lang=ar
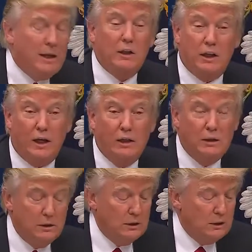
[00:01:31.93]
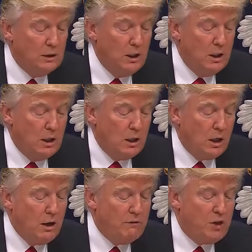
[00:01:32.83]
وتأثيرها على
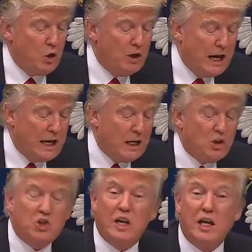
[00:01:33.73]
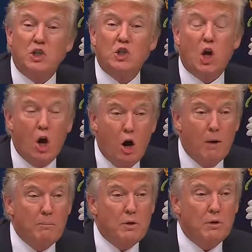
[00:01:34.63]
السياسة وآلية اتخاذ
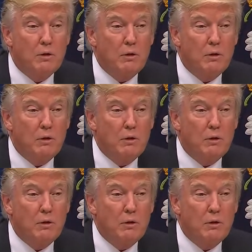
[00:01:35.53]
القرار